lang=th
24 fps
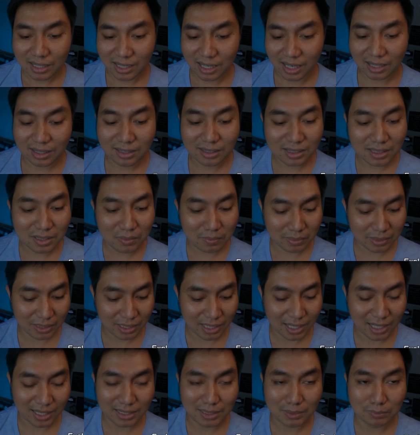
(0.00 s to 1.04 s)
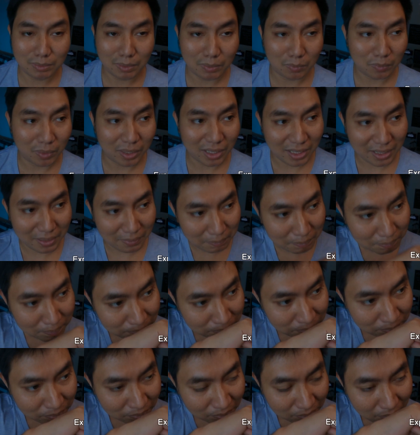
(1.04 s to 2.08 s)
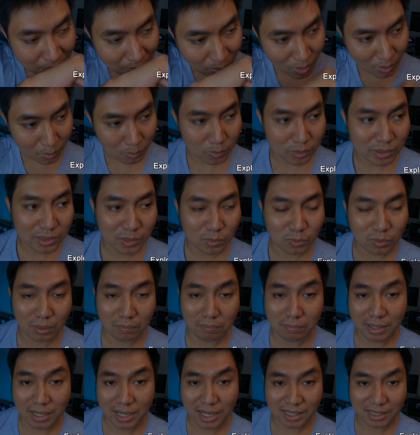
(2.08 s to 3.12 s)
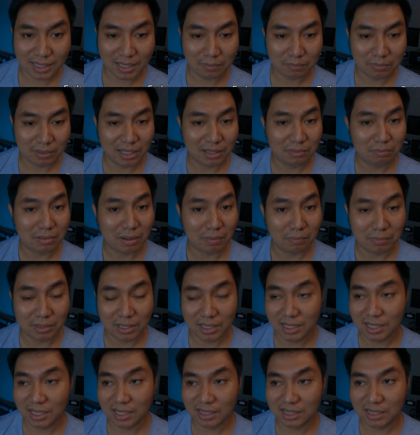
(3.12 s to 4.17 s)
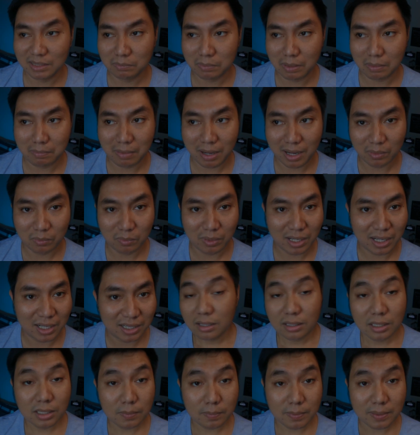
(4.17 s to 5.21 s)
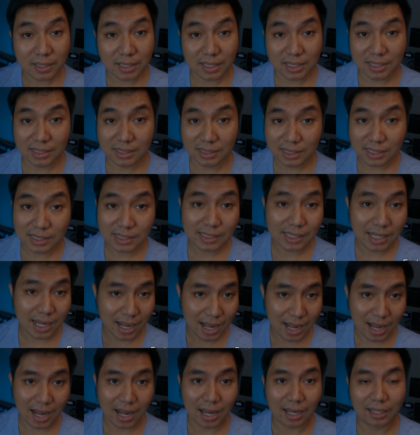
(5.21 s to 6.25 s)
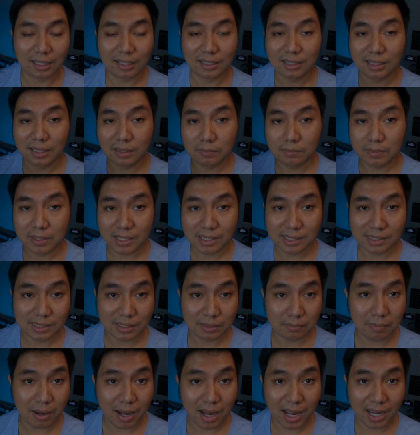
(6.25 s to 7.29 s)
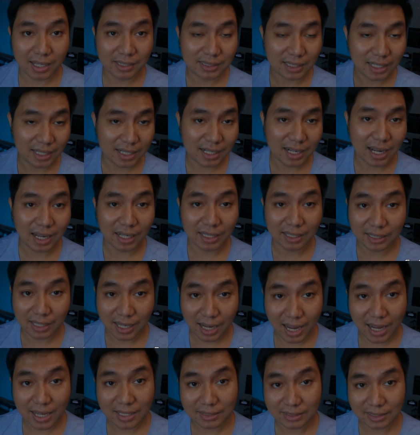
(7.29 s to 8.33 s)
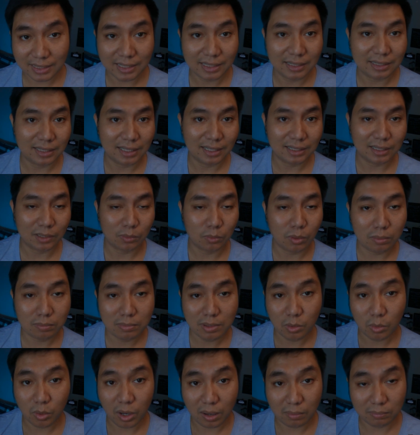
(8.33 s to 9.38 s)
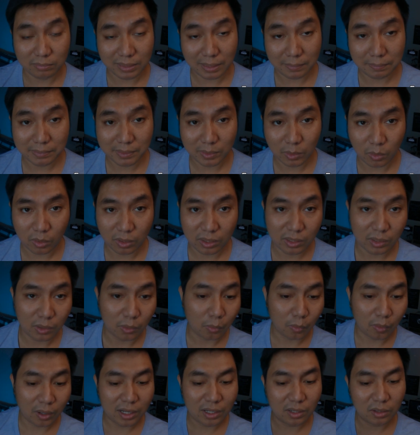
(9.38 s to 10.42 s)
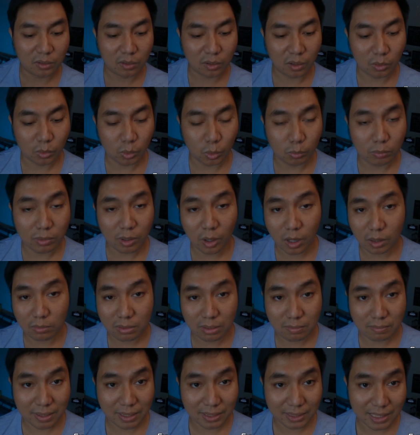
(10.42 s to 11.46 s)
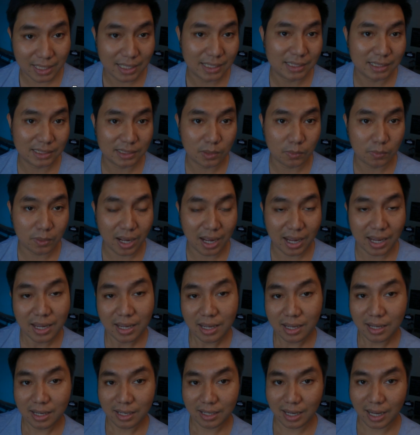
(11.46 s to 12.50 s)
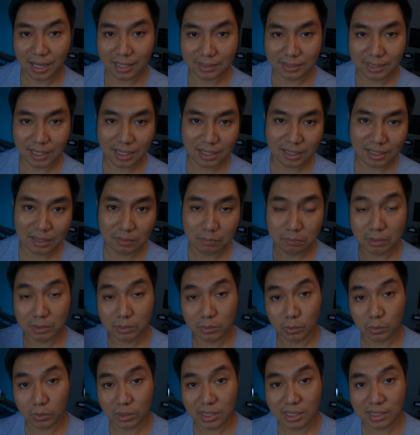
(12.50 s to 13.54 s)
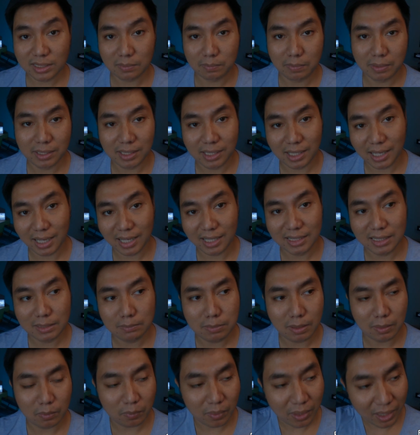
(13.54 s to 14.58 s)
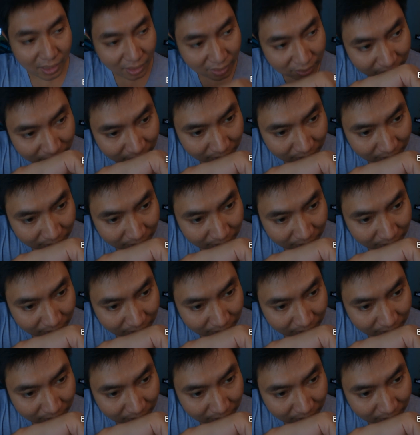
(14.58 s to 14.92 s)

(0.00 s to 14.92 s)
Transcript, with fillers: นะก็คือเป็นอะไรที่แบบว่ามีความรู้สึกว่าไม่น่าทำกลิ่นแบบนี้นะคือประมาณว่าคือเป็นกลิ่นที่สะอาดนะครับเย็นสบายใช้งานง่ายจริงนะแต่ว่ามีความซับซ้อนน้อยแล้วก็ดูไม่ค่อยมีมิติสักเท่าไหร่การใช้กลิ่นพาโชรี่จะเป็นอะไรที่แบบว่า